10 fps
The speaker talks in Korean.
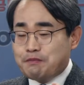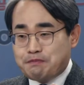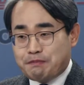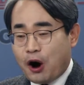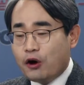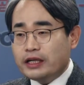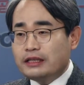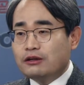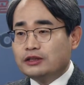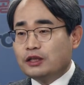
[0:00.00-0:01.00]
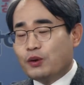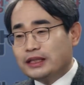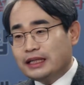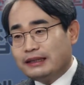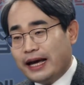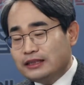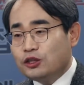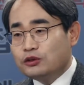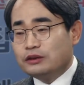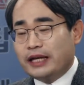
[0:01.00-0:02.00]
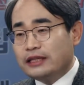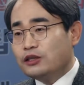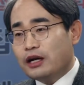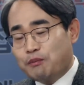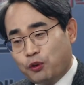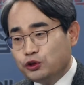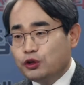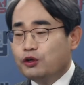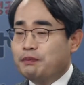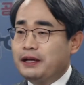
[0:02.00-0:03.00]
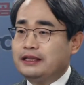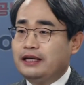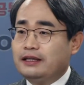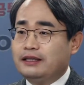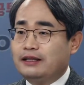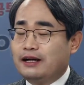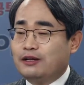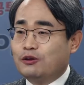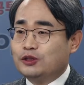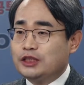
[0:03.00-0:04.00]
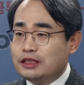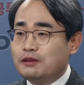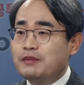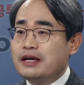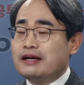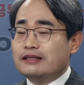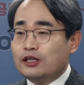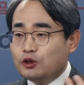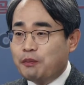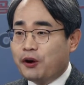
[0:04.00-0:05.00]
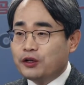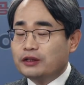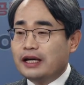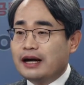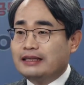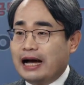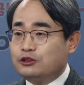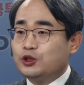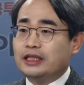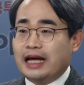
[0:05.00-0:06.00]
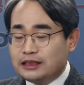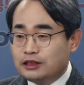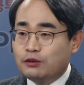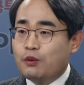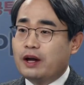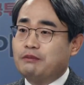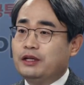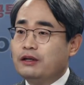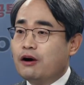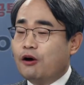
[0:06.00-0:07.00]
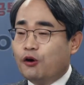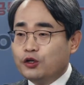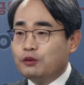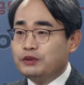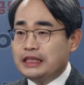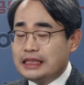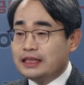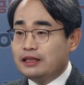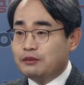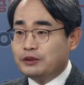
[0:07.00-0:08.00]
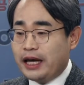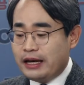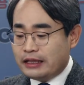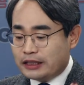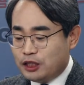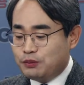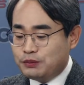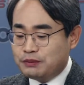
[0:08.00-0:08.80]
버리는 것에 대해 굉장히 냉정, 냉정해 보수적으로 판단을 해야 된다는 거예요. 지금 그걸 또 버렸다가 나중에 다시 들어오려면 어려움들이 있기 때문에 그 부분